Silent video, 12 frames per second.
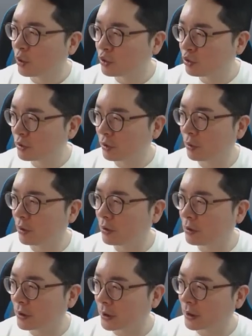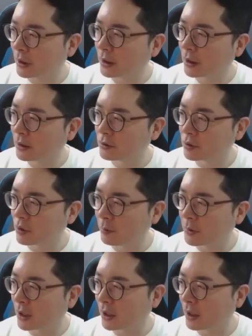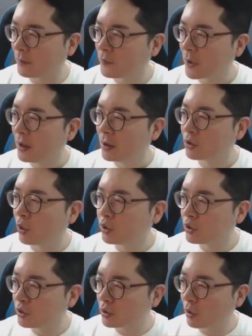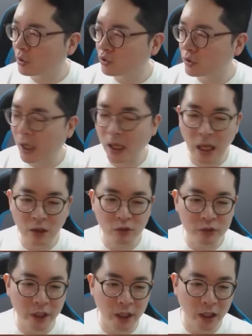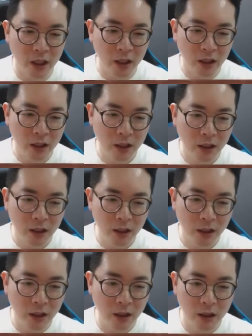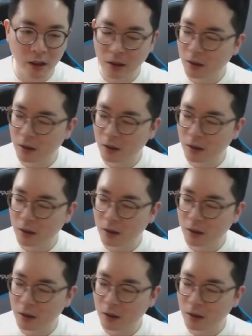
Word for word: 조중동 예 죄송합니다 조중동 중에 한 군데야 어